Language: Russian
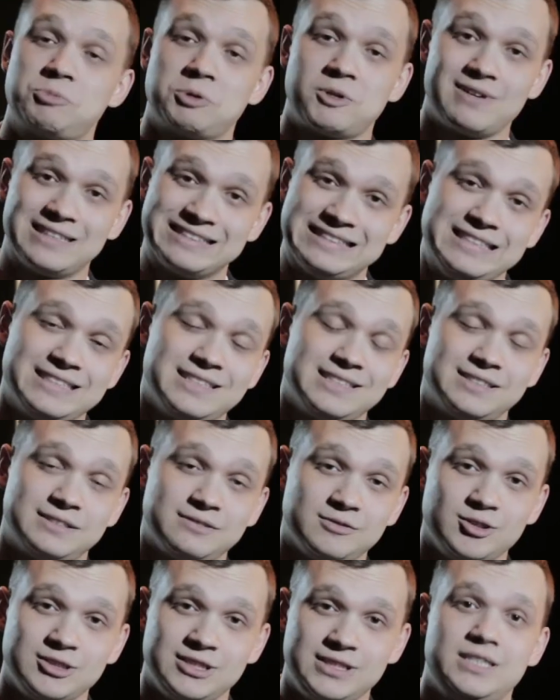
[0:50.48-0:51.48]
сперва сделать
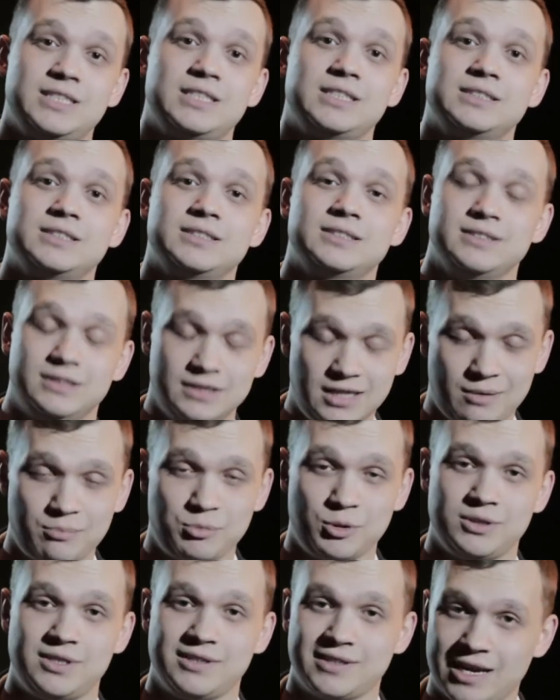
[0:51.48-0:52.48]
свое дело,
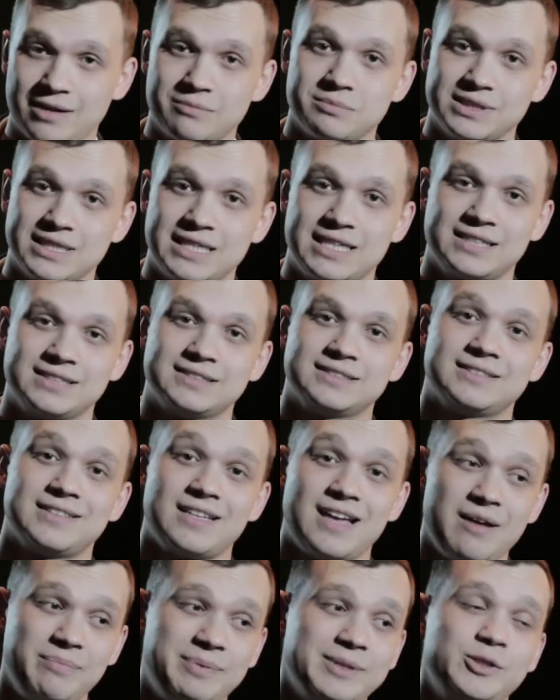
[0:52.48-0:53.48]
работа как бы, да,
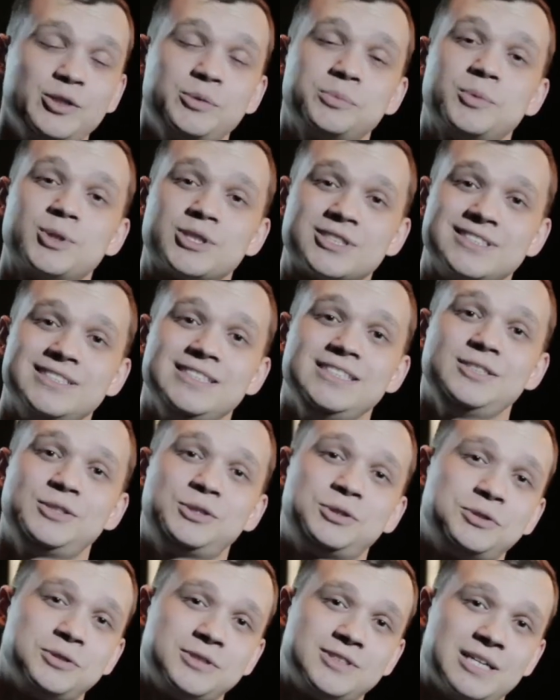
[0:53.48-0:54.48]
а потом можно и
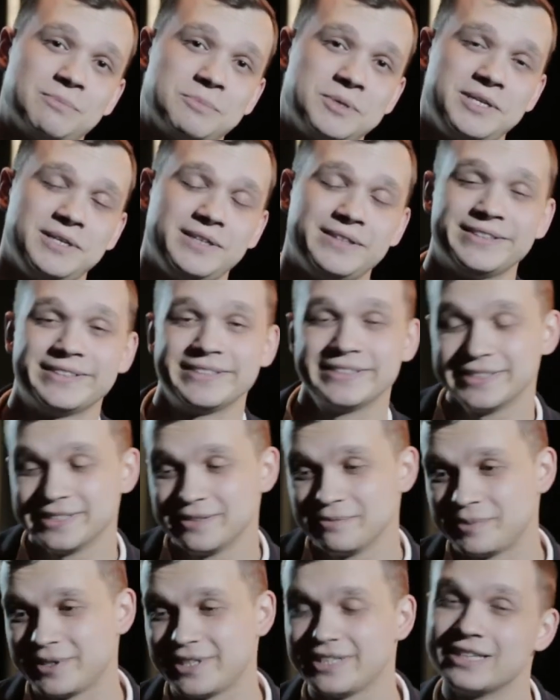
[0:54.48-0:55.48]
чуть-чуть там и
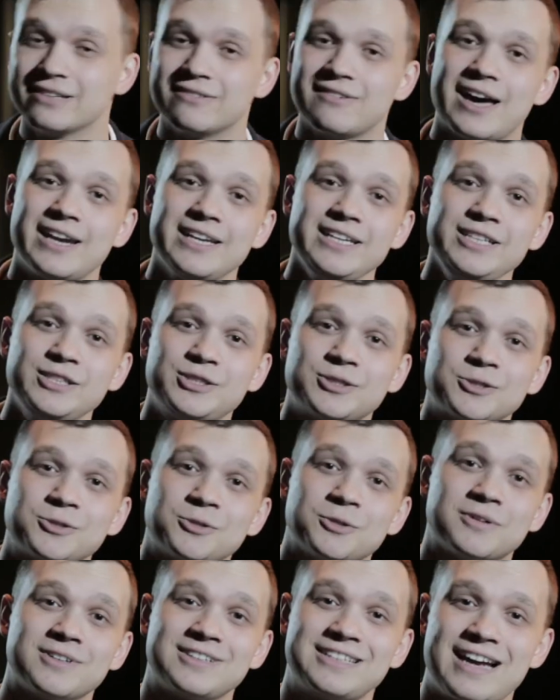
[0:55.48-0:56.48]
переговорить,
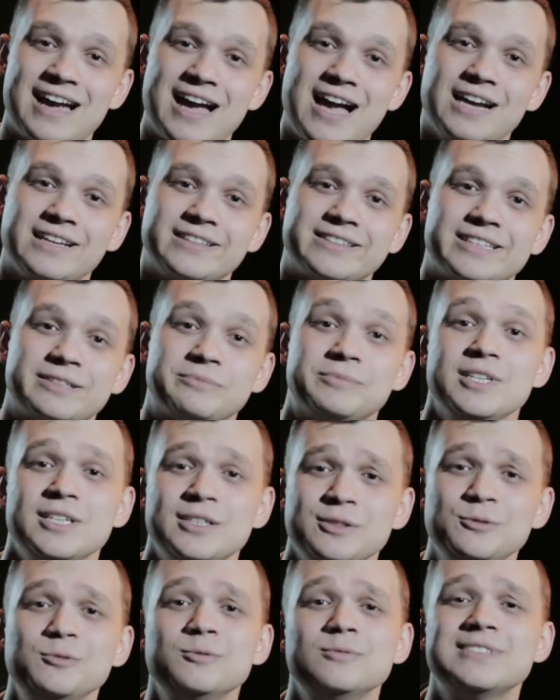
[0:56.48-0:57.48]
что, как, там.
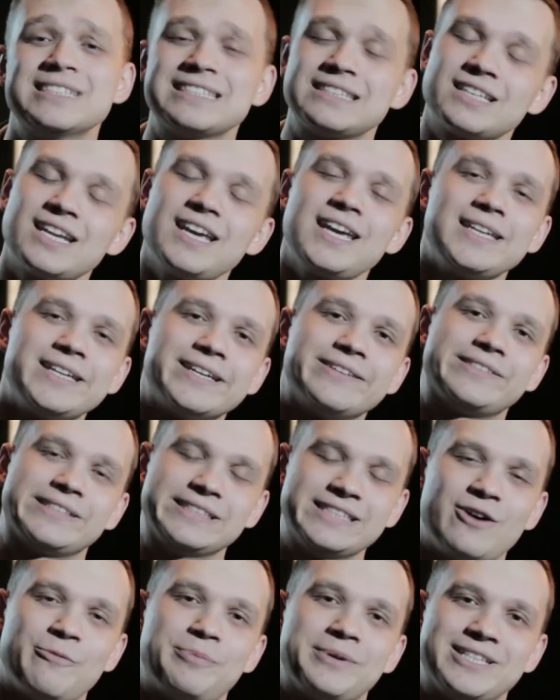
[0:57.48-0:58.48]
Ну, настроение
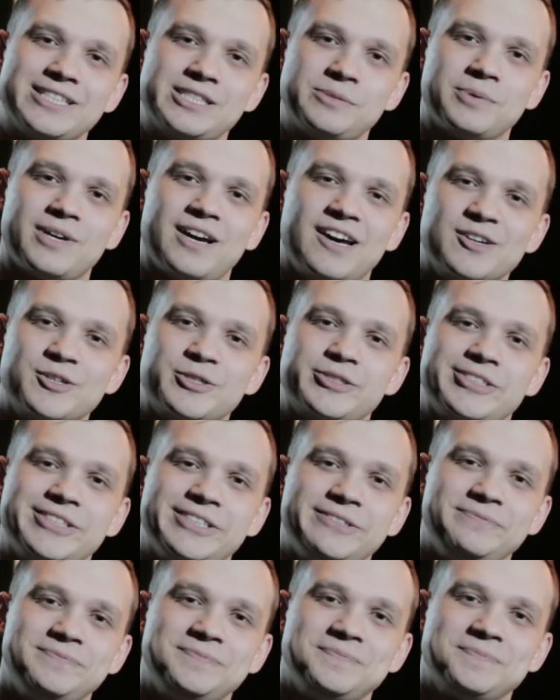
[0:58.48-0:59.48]
всегда, в принципе, хорошее.